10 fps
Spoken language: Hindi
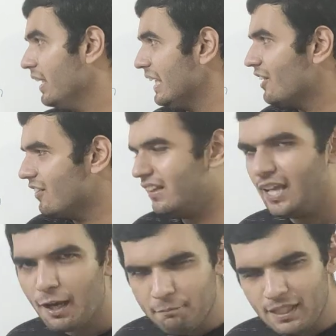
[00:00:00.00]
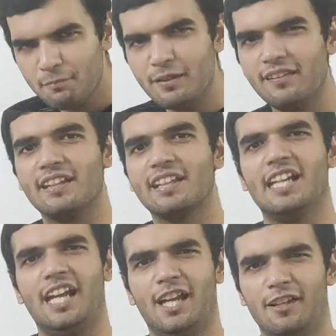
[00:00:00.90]
ये चीज़ें अभी अभी
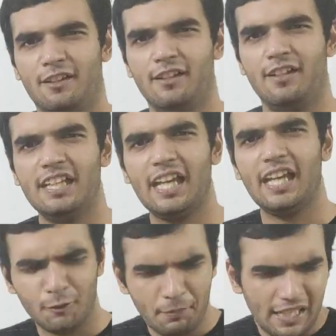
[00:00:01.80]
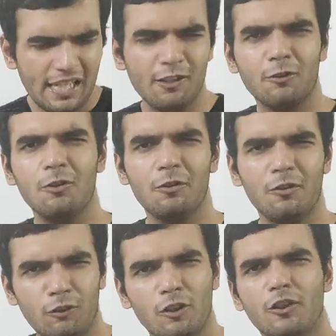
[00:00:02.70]
सीखी हैं ठीक है तो पहले इनको
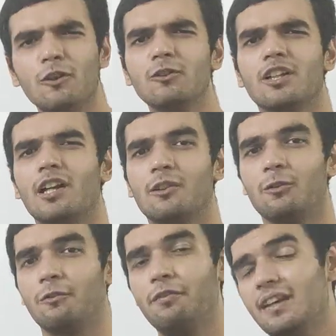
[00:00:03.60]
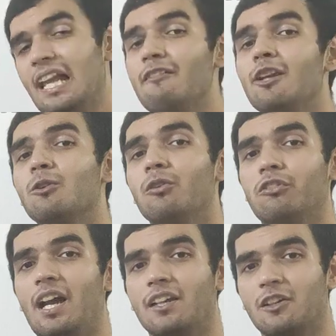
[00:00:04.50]
सॉर्ट आउट कर दो फिर लेवल टू
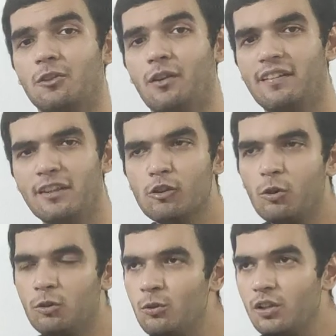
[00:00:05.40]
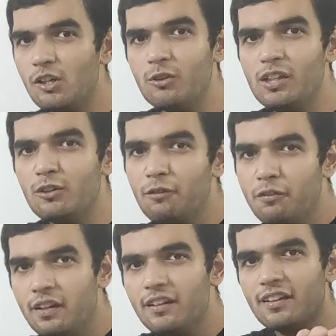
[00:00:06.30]
स्टार्ट करो ऐसे दोनों करोगे तो
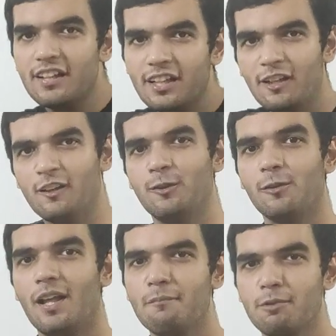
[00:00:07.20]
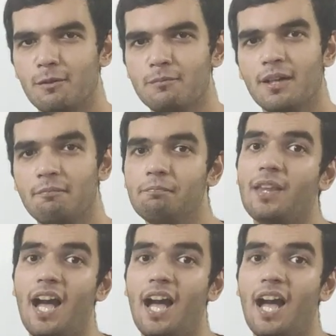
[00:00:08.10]
फिर थोड़ा प्रॉब्लम